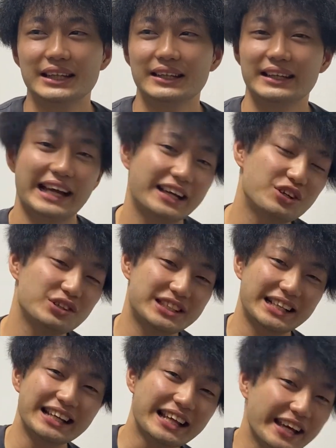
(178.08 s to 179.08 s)
野球知
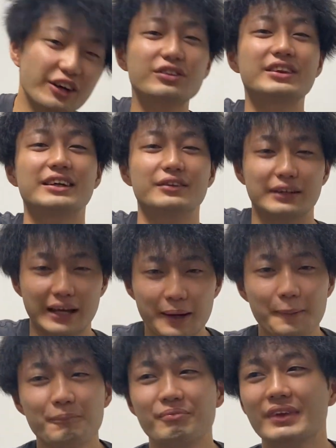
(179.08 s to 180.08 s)
らないよっていうね。
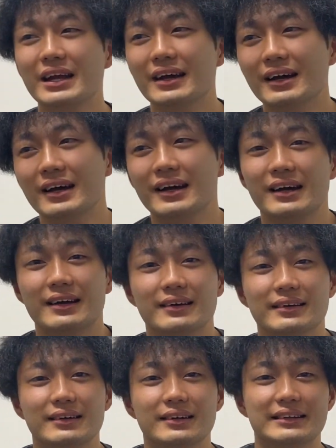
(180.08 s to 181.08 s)

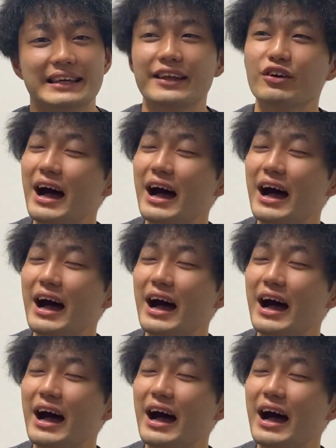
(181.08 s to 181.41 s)
矢野